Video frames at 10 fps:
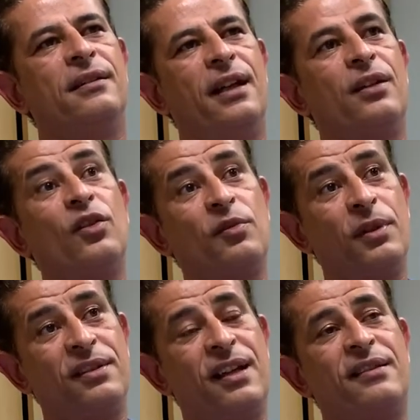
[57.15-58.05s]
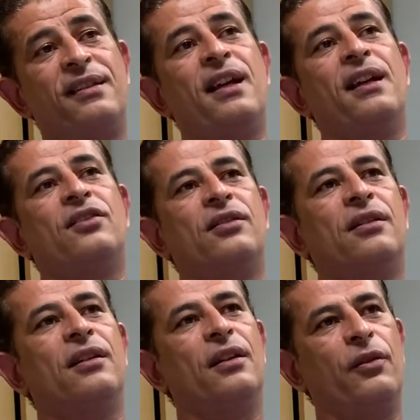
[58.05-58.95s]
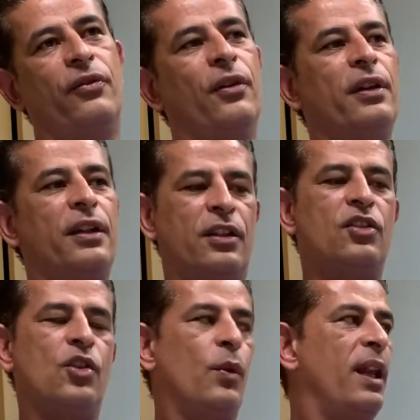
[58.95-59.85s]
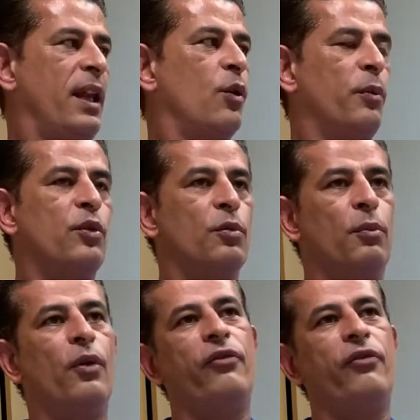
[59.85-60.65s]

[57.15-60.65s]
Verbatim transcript: né, 2017, que foi que tinha um elenco muito bom